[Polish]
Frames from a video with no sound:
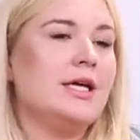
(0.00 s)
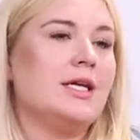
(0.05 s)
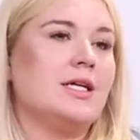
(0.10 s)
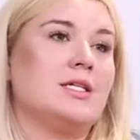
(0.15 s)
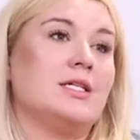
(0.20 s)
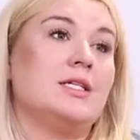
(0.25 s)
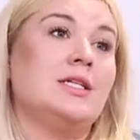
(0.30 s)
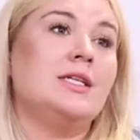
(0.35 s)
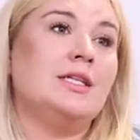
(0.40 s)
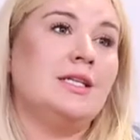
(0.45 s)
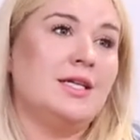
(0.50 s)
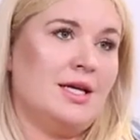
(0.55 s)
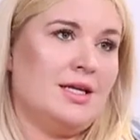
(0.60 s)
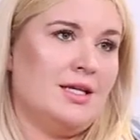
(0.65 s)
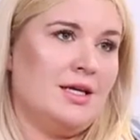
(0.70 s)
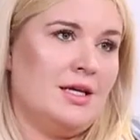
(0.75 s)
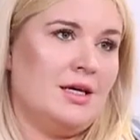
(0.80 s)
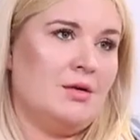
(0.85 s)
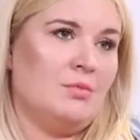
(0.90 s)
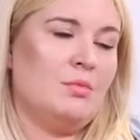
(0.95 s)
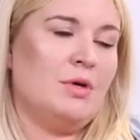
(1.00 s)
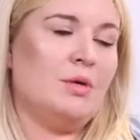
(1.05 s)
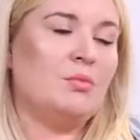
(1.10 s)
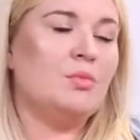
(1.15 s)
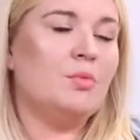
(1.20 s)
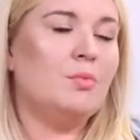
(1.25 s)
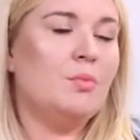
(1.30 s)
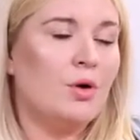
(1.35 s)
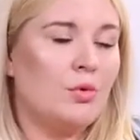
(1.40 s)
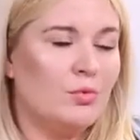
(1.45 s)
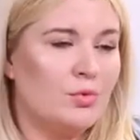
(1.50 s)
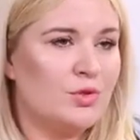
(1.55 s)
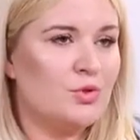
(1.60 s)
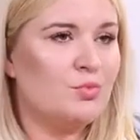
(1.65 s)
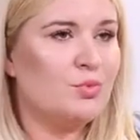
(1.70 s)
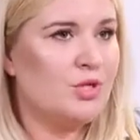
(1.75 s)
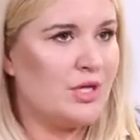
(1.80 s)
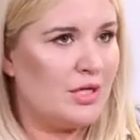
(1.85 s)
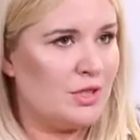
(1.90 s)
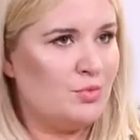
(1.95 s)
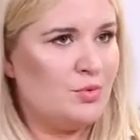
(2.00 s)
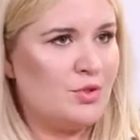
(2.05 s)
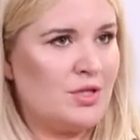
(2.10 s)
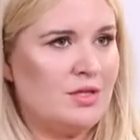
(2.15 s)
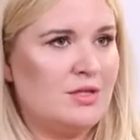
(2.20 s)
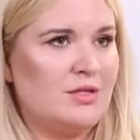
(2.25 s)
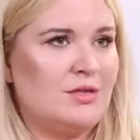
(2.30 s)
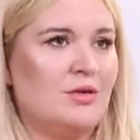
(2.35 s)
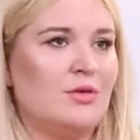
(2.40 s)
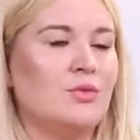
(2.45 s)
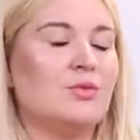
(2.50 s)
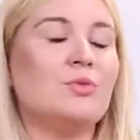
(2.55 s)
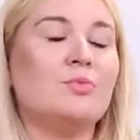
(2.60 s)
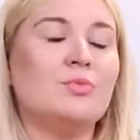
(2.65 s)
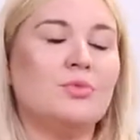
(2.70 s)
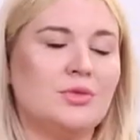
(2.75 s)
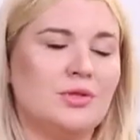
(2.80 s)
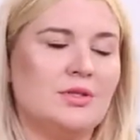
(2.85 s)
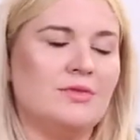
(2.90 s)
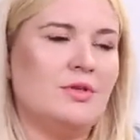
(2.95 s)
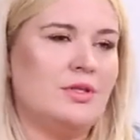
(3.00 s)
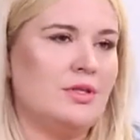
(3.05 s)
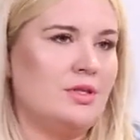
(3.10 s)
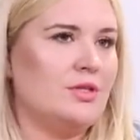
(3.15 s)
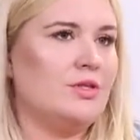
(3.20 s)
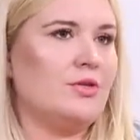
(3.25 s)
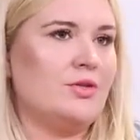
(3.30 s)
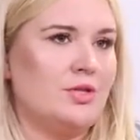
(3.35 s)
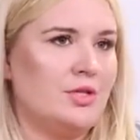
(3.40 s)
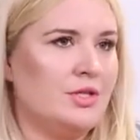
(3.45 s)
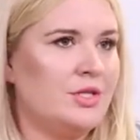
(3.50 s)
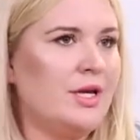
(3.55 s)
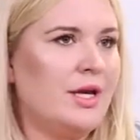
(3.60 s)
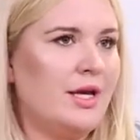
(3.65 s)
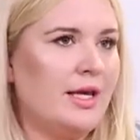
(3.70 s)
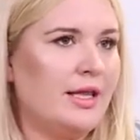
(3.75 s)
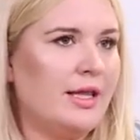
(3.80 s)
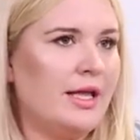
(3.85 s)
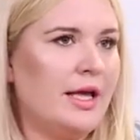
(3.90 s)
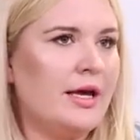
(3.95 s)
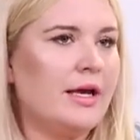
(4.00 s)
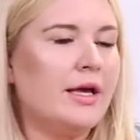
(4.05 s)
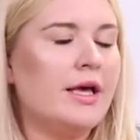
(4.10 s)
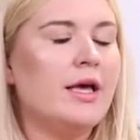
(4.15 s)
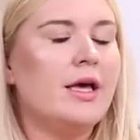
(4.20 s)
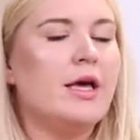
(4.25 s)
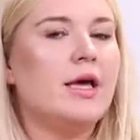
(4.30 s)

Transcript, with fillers: Jeżeli niania ma mu pomóc przejść przez to, to musi wiedzieć, co się dzieje, tak?